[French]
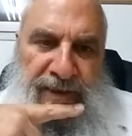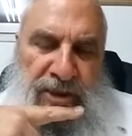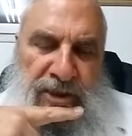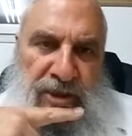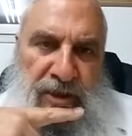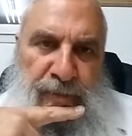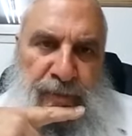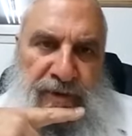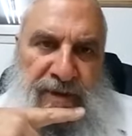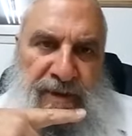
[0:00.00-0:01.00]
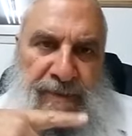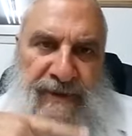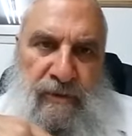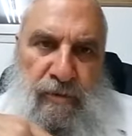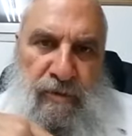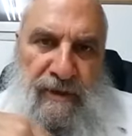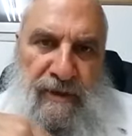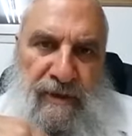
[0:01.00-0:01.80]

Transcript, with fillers: à un point très particulier